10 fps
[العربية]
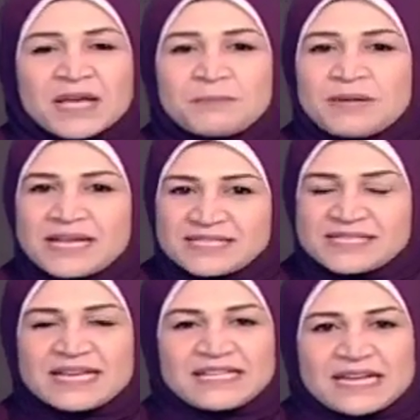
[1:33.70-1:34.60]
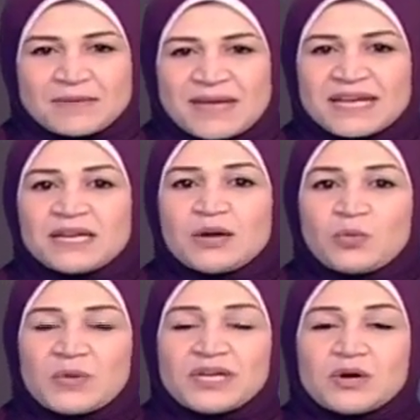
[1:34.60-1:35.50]
بليسز يعني الاماكن
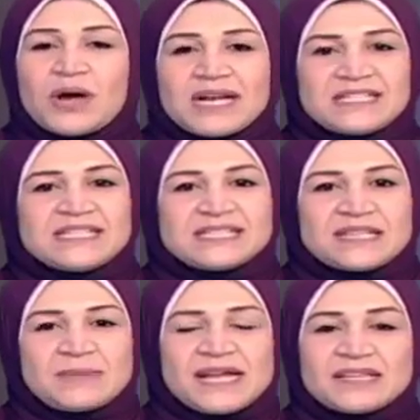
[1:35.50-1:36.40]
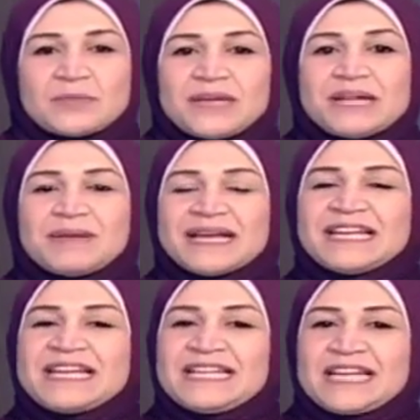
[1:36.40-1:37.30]
جو التي نذهب اليها طب ايه المكان
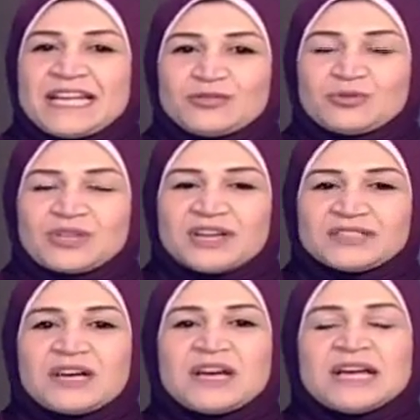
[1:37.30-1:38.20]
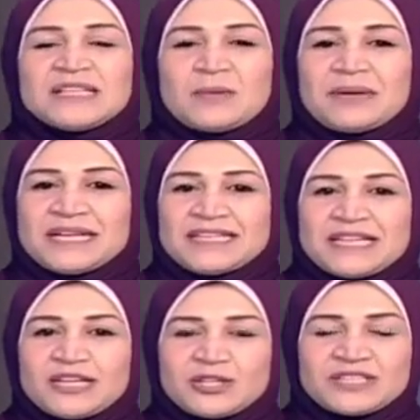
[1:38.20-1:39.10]
اللي احنا هناخده النهارده طبعا عندنا
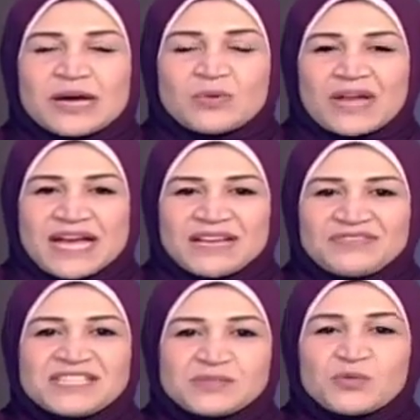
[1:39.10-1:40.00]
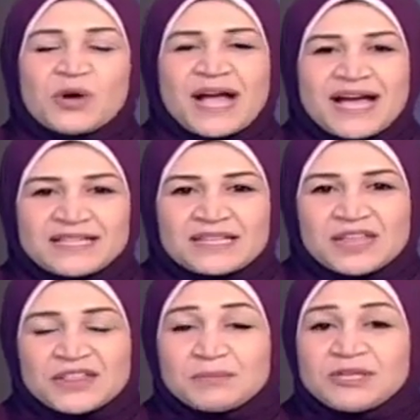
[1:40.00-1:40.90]
اليونت اول حاجه فيه اسمه at
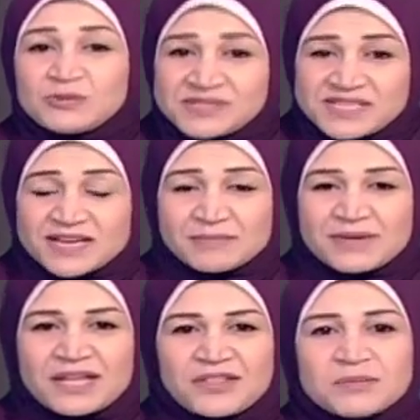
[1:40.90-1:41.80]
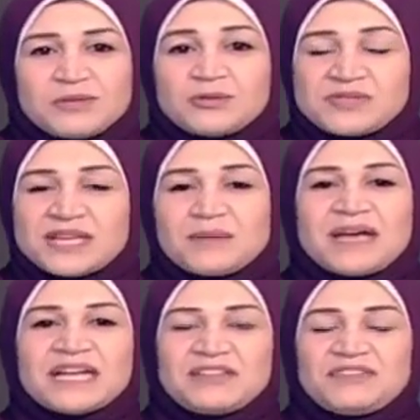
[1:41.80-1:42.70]
the museum at the museum
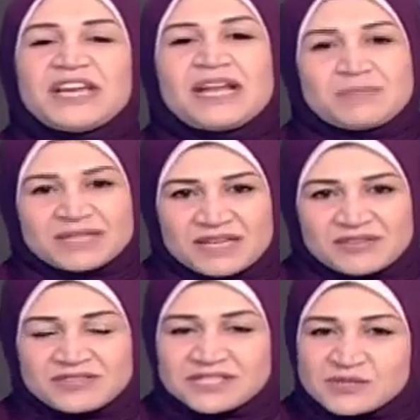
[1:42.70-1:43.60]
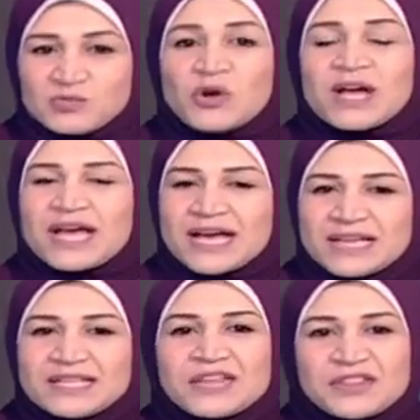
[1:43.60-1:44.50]
يعني في المتحف اسمه at
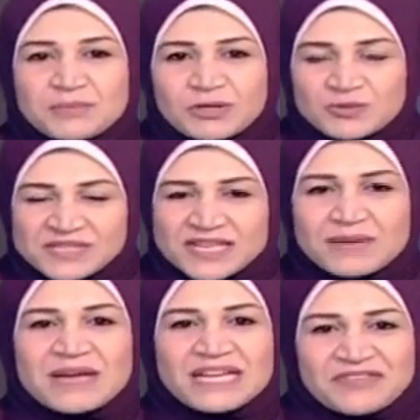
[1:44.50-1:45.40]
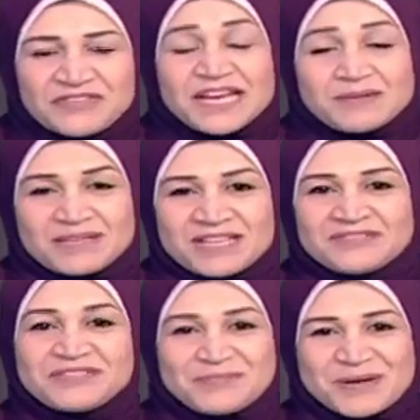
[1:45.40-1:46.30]
the museum يعني في
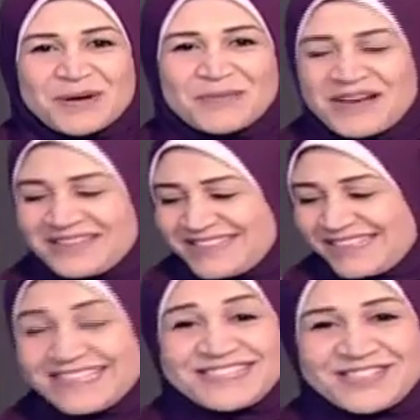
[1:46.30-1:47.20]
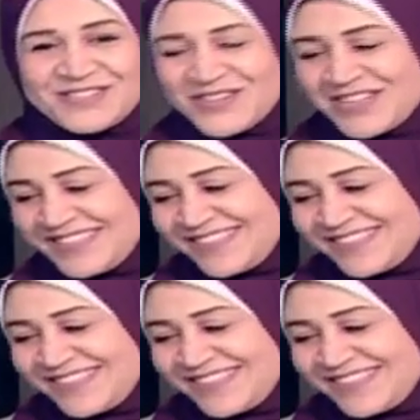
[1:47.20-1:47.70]
المتحف نبدا مع بعض let's start